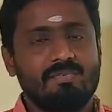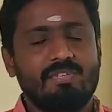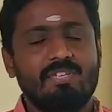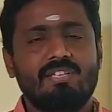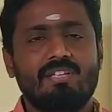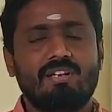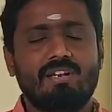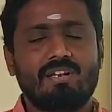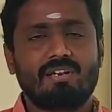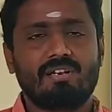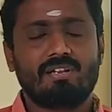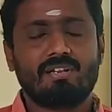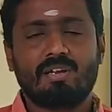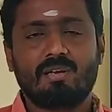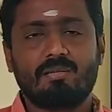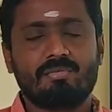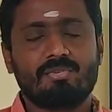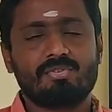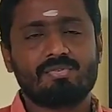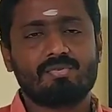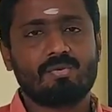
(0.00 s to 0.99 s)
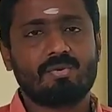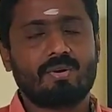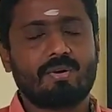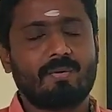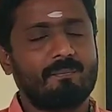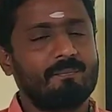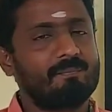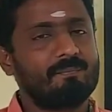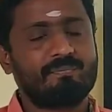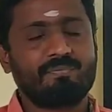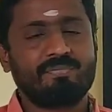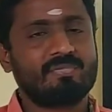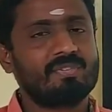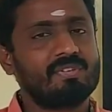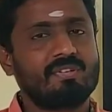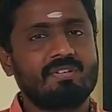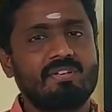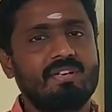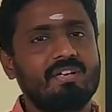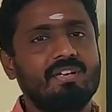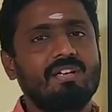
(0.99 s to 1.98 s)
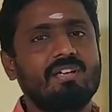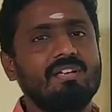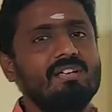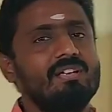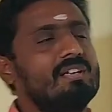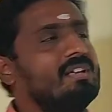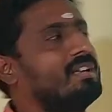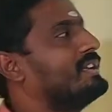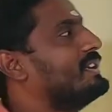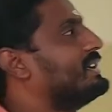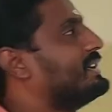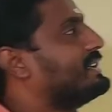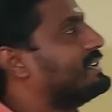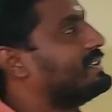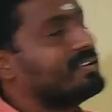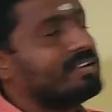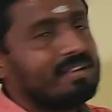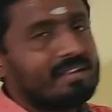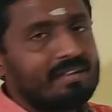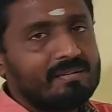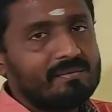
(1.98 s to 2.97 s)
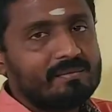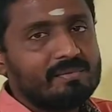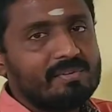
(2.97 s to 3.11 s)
இதை நல்லா ஞாபகம் வச்சுக்கோங்க ரைட்டா ah? இதில்